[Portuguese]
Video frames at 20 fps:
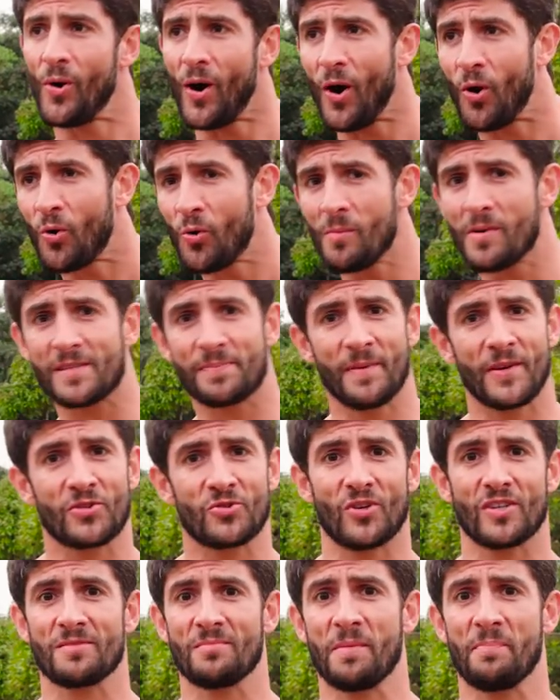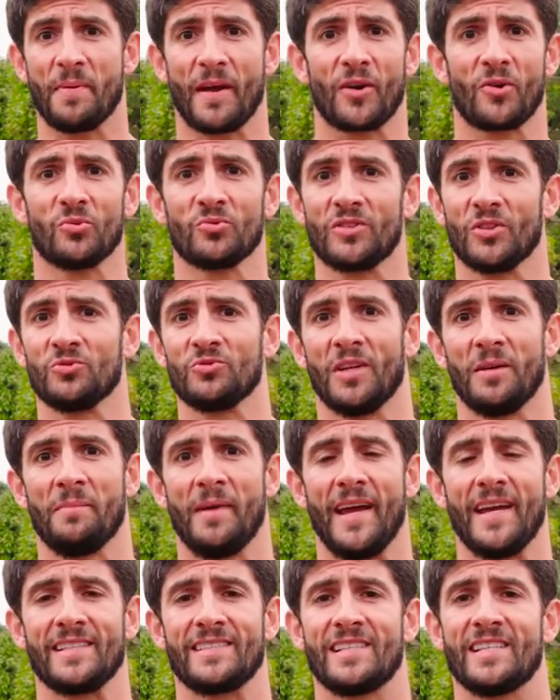Algumas pessoas me perguntam
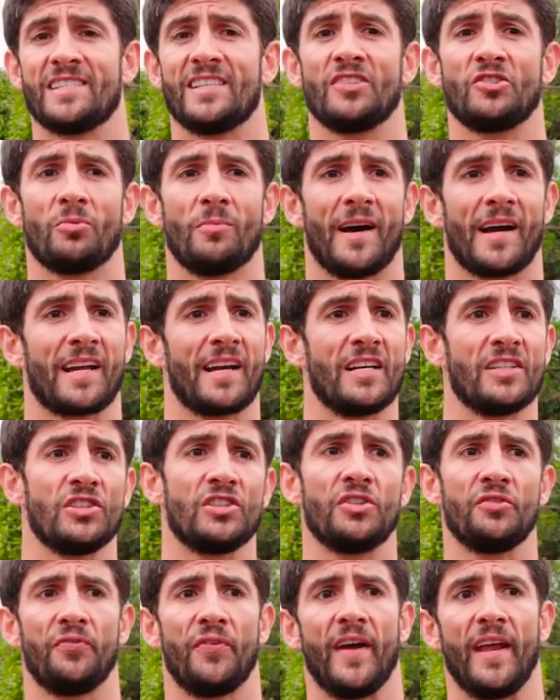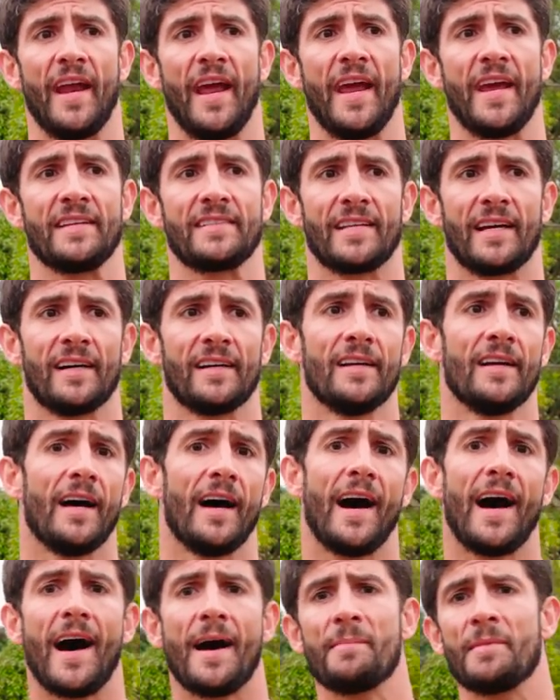também se existe uma grande diferença.
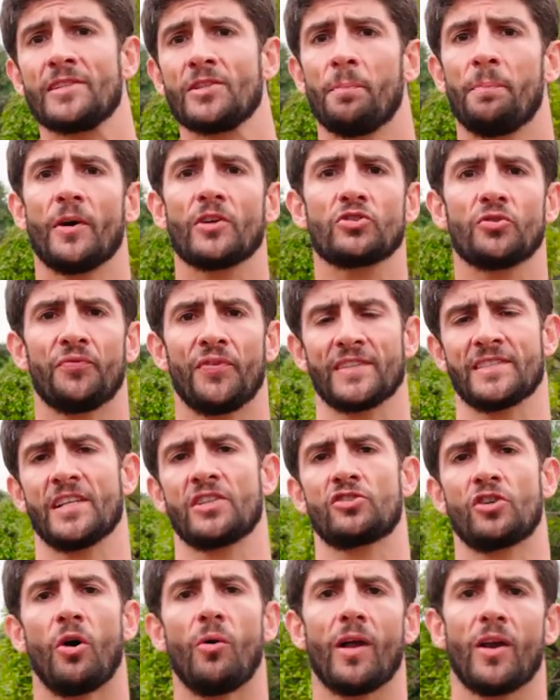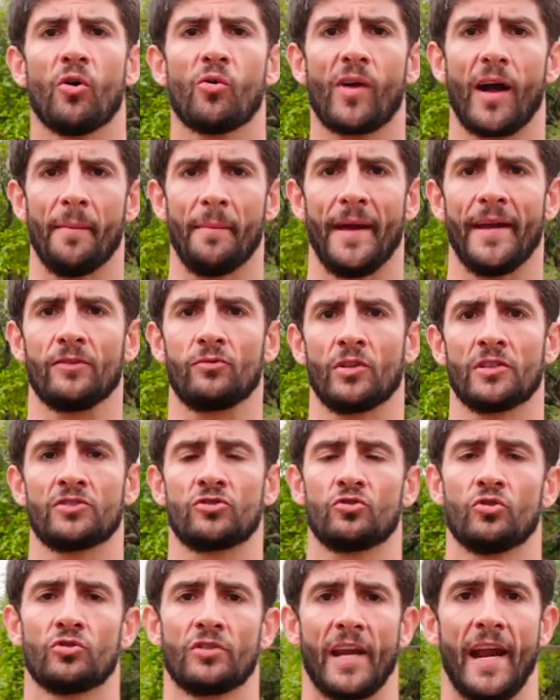Ah, mas eu posso fazer só o alongamento
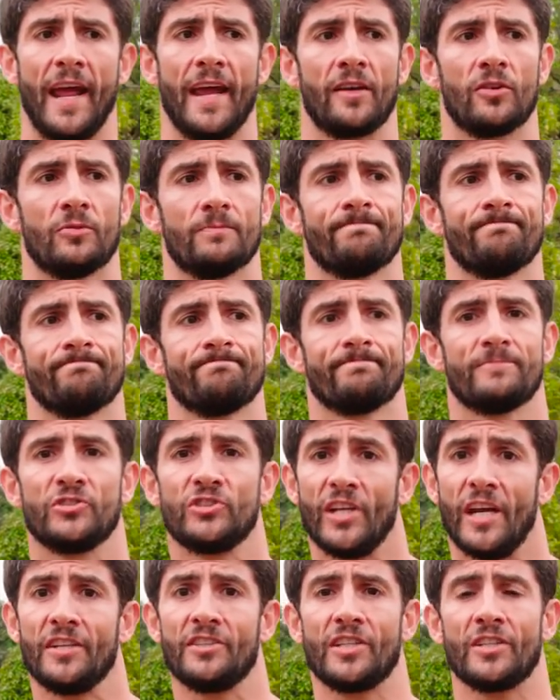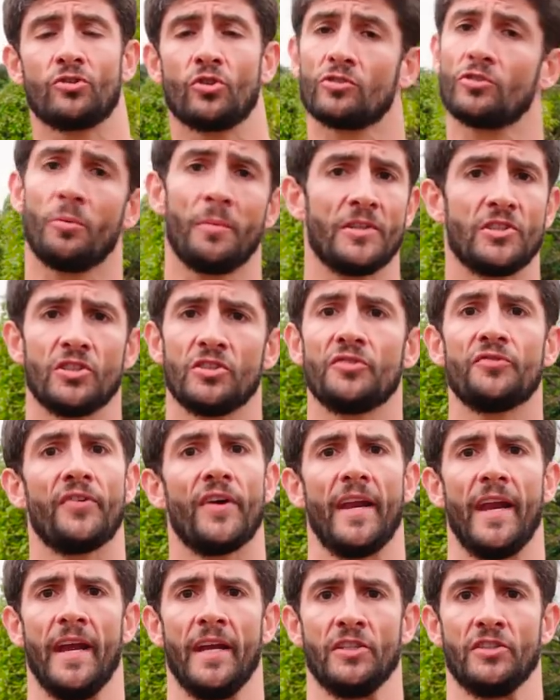antes do treino? Gente, é totalmente
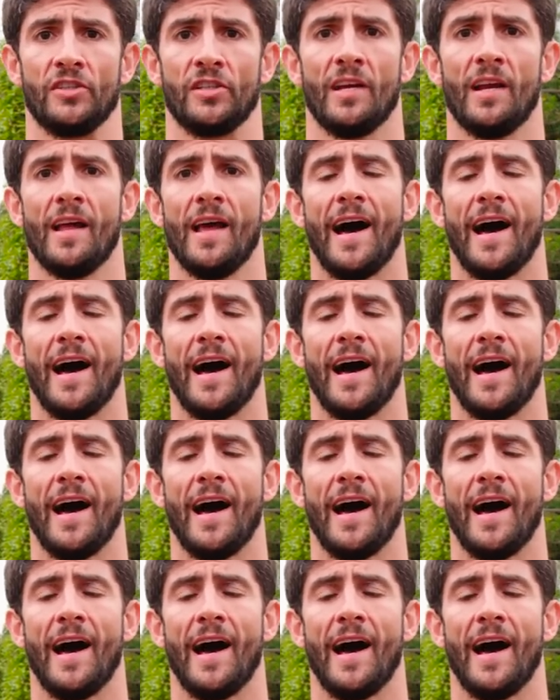diferente.